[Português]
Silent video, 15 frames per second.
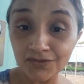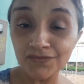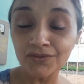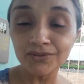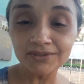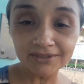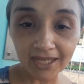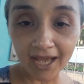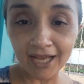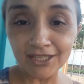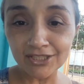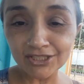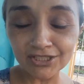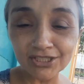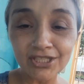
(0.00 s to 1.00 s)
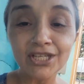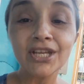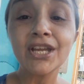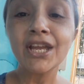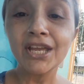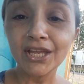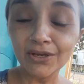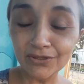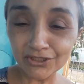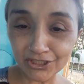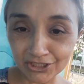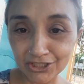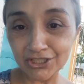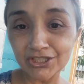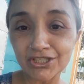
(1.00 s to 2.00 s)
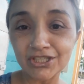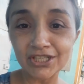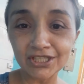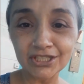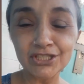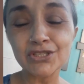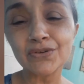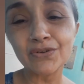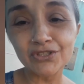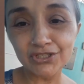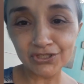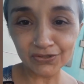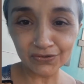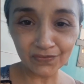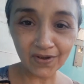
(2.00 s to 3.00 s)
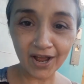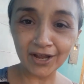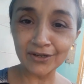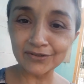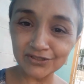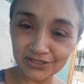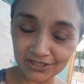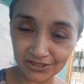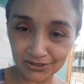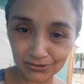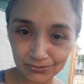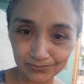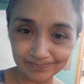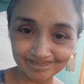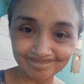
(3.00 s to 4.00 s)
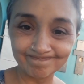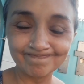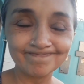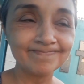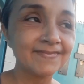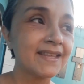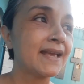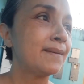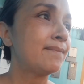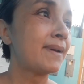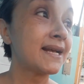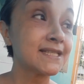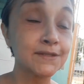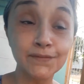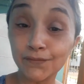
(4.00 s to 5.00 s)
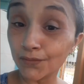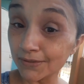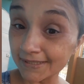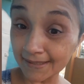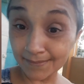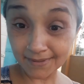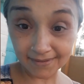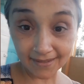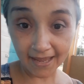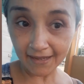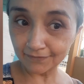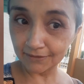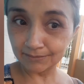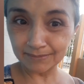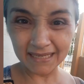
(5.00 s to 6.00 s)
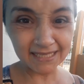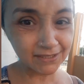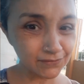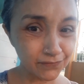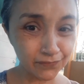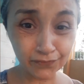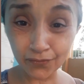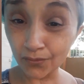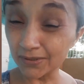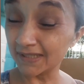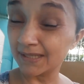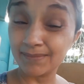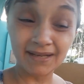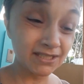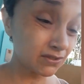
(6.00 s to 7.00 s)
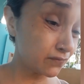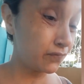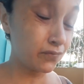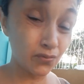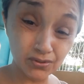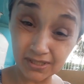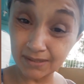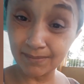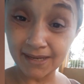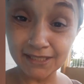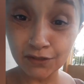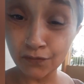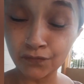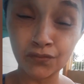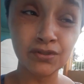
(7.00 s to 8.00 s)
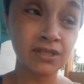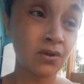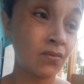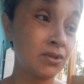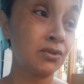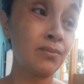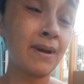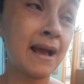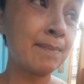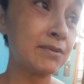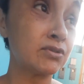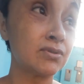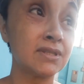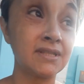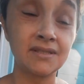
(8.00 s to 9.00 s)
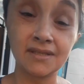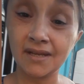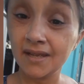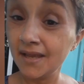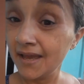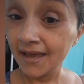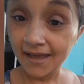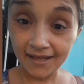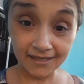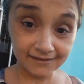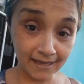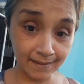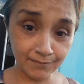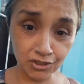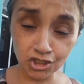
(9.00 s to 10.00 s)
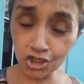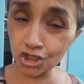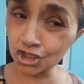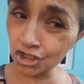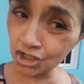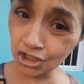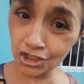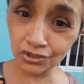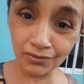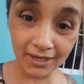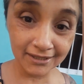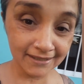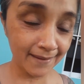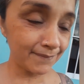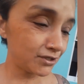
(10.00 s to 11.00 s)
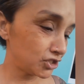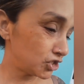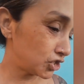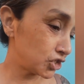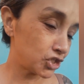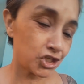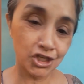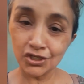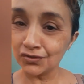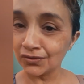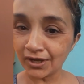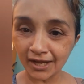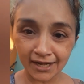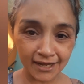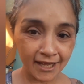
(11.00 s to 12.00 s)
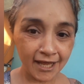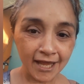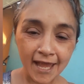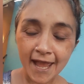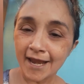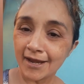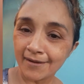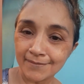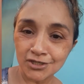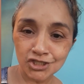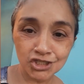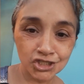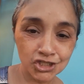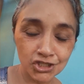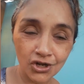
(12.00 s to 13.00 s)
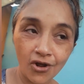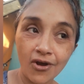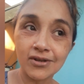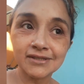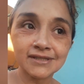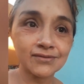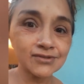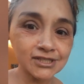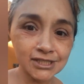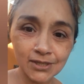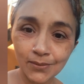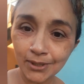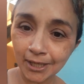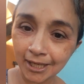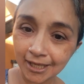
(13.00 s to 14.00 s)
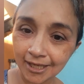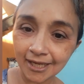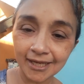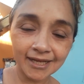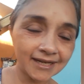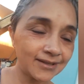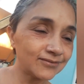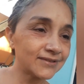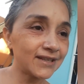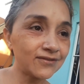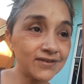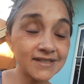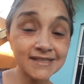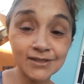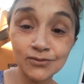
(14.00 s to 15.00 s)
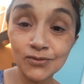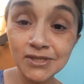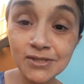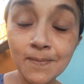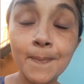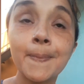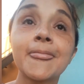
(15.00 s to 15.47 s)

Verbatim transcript: vontade eu tinha de continuar com jejum mais força me dava, mais força, mais força, mais força. Quanto mais a pessoa dizia, ela tá mentindo, ela tá mentindo, que ela, ela é mentirosa, não sei o que, que ela não tá fazendo isso.